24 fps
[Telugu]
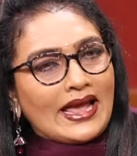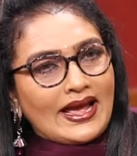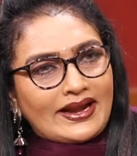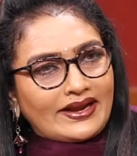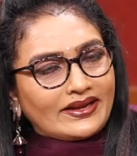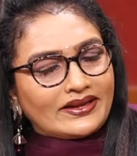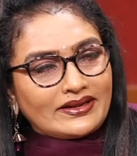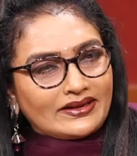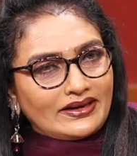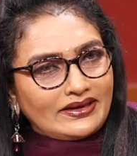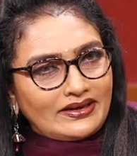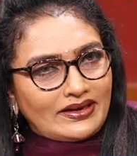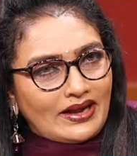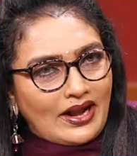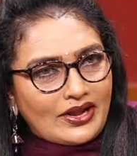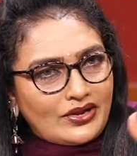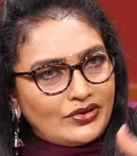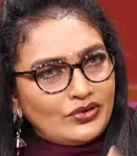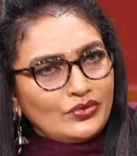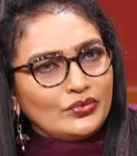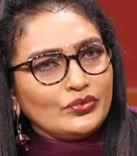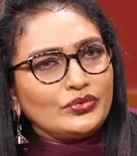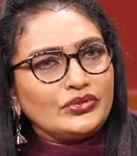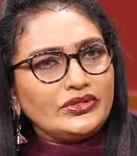డైరెక్ట్గా
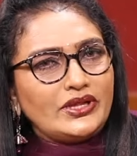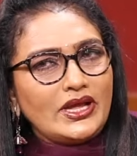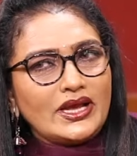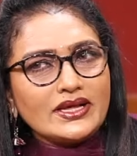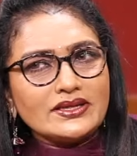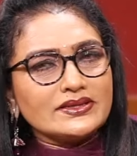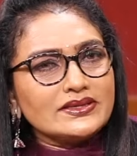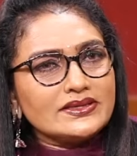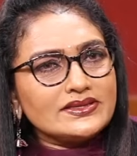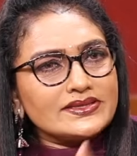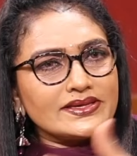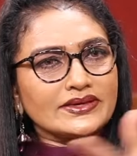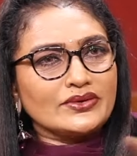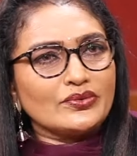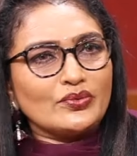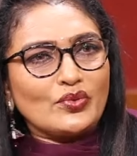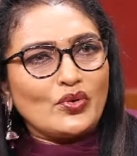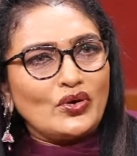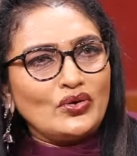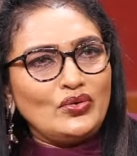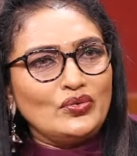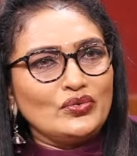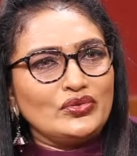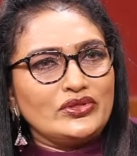నన్ను ఉద్దేశించి
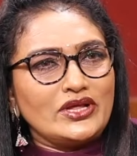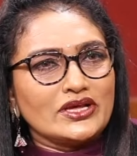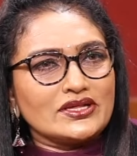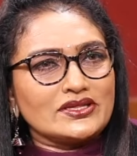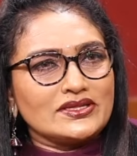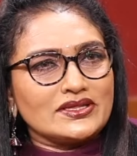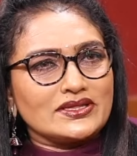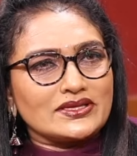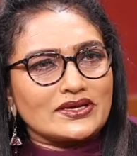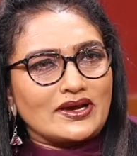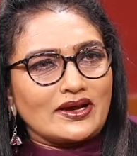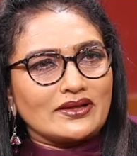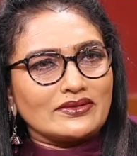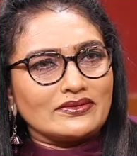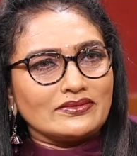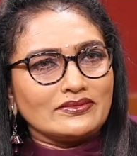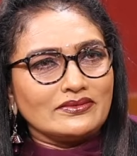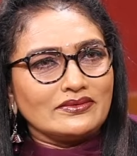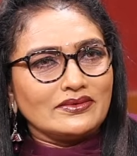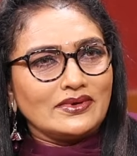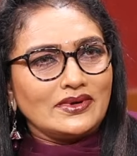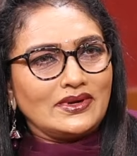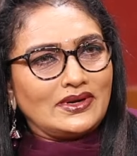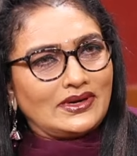ఇంకోళ్ళు ఉద్దేశించి కాదు
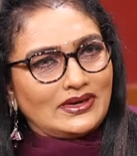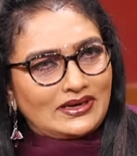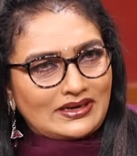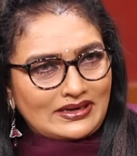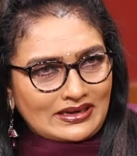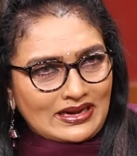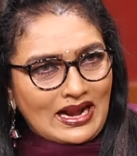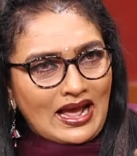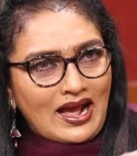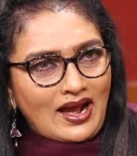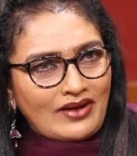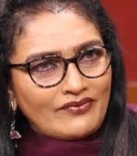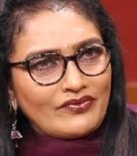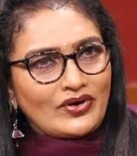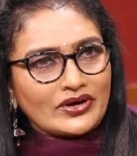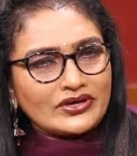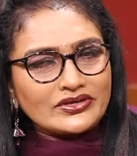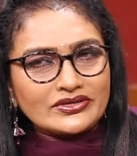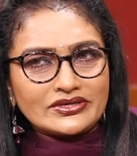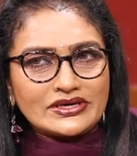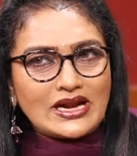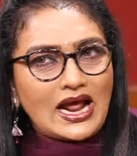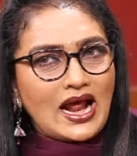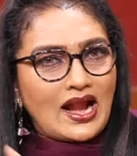నా
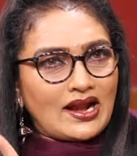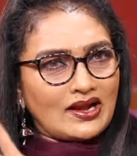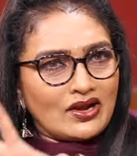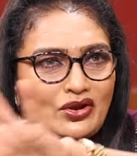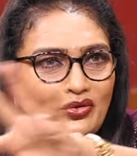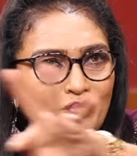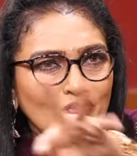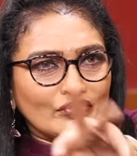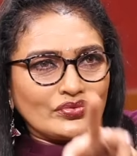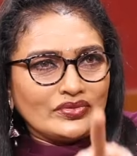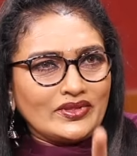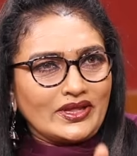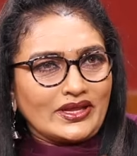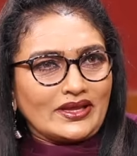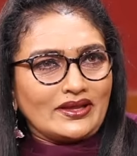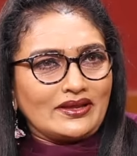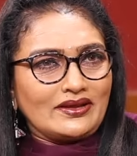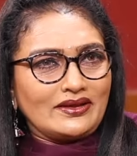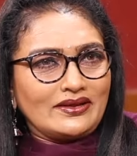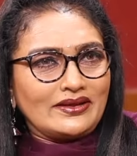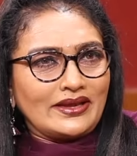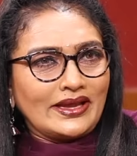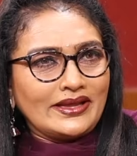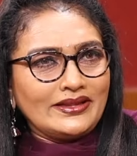వర్షన అల్లో ఉంది
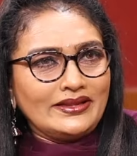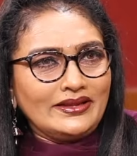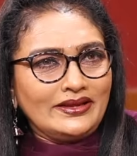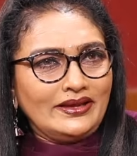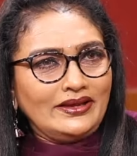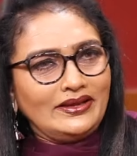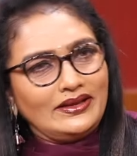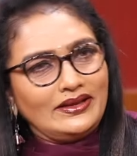ఏది